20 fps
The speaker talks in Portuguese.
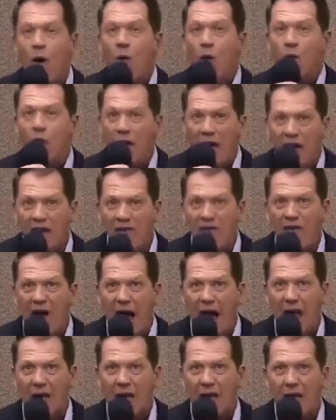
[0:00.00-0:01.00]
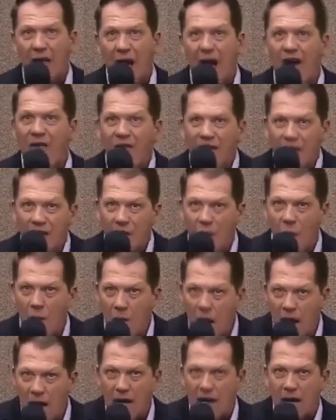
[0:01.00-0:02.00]
O que, que vale? A vida
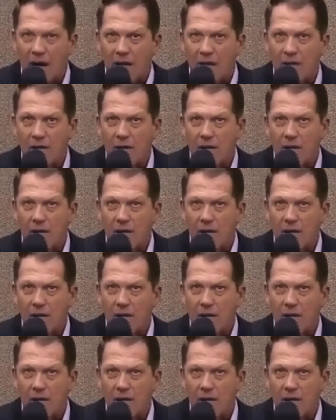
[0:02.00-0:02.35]
humana.